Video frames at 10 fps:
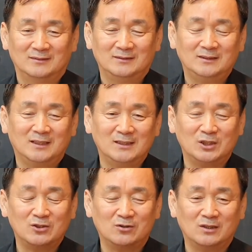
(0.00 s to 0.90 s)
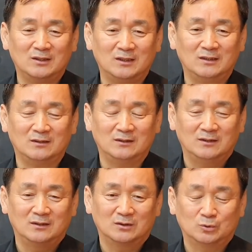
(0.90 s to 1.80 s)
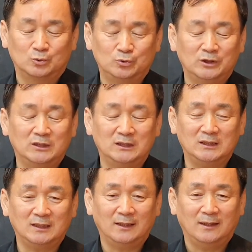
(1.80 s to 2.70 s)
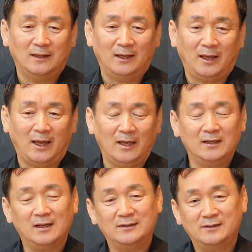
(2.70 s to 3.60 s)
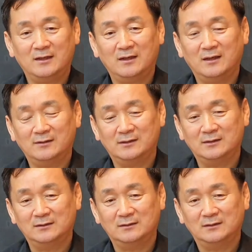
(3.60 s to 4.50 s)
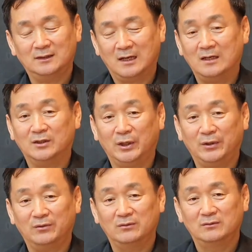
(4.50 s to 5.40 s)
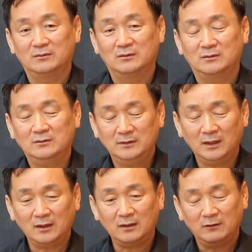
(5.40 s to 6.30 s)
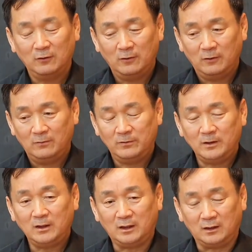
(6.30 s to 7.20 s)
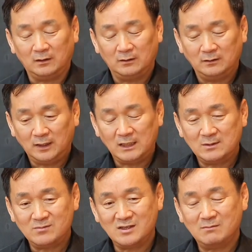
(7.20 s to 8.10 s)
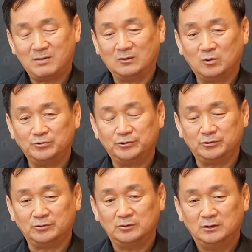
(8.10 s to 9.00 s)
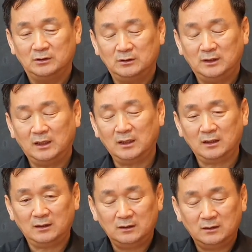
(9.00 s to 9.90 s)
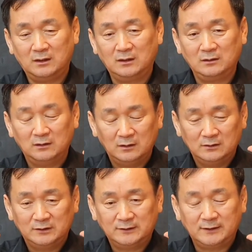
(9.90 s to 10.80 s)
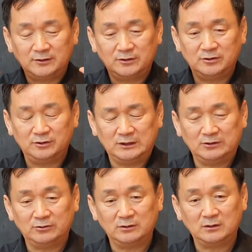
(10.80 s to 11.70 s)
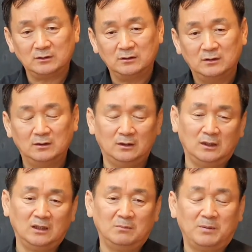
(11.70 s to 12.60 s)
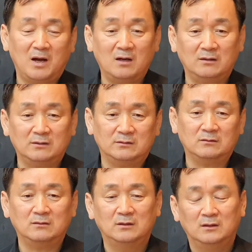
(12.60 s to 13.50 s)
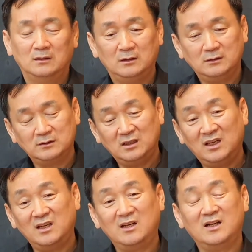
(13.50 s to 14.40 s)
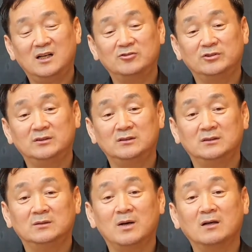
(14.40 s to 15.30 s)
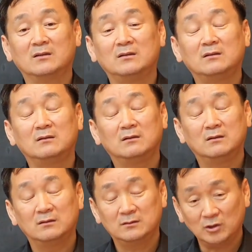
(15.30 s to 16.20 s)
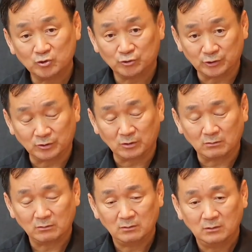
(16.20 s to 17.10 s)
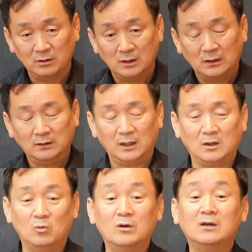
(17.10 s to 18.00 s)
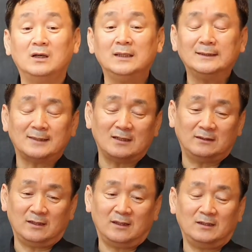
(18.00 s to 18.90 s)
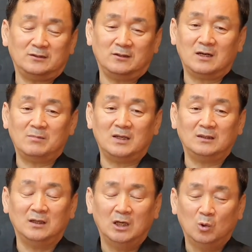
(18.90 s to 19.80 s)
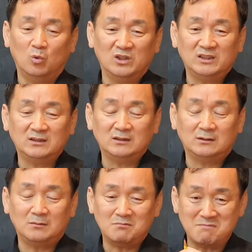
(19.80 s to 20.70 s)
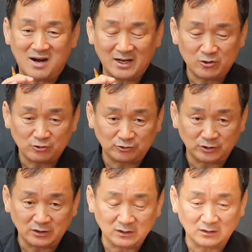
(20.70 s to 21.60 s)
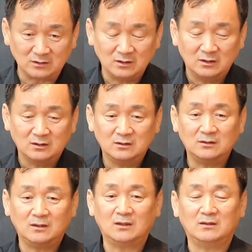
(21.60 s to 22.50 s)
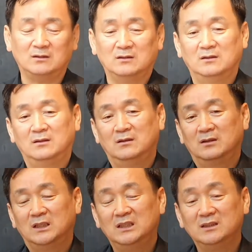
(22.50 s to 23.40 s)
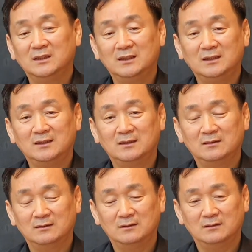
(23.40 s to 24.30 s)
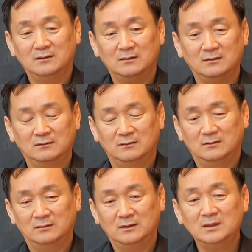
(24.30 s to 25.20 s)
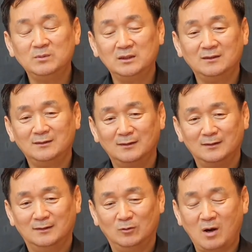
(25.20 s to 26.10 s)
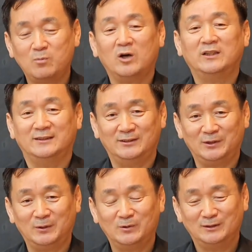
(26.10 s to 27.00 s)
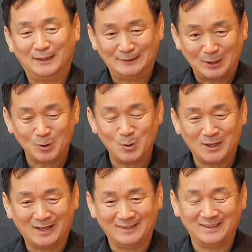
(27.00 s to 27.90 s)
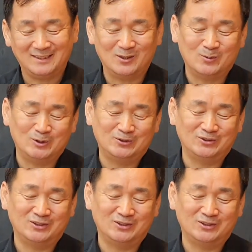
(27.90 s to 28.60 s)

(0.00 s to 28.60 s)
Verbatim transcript: 이러한 최적화된 구현이 AI 세계에서는 가능해요. 내 필링, 내 심장 박동수, 내 이러한 스트레스 지수들을 얘가 파악을 해서 이것을 힐링할 수 있는 음악을 틀어줄 수 있고 내가 원하이 상태에 적합한 워딩을 말해줄 수 있는 그러한 기능이 이미 확보가 됐어요. 아니, 상용화가 안 됐다고 볼 수